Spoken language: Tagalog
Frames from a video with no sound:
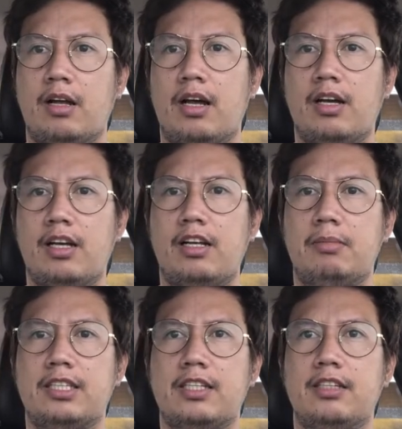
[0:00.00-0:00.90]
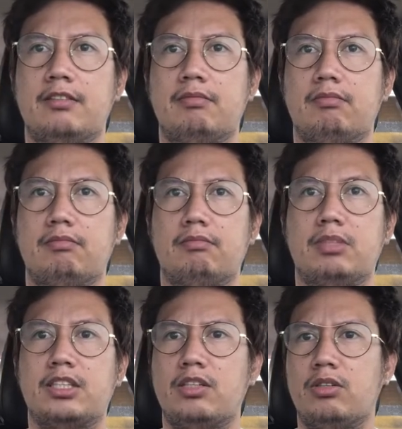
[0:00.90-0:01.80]
ang kakalabasan
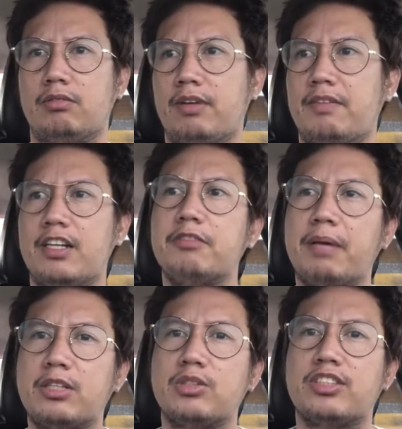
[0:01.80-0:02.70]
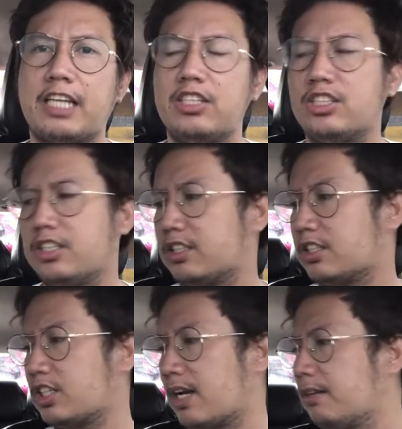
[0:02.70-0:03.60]
Basta yun, 500 pesos, 10
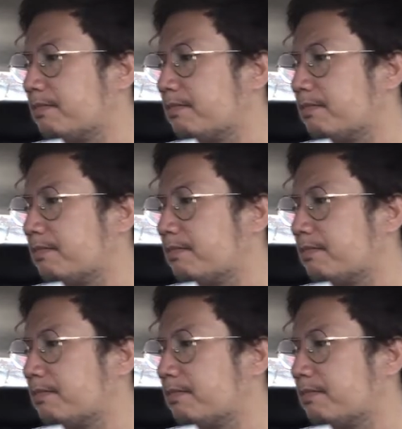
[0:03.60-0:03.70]
sheets siya.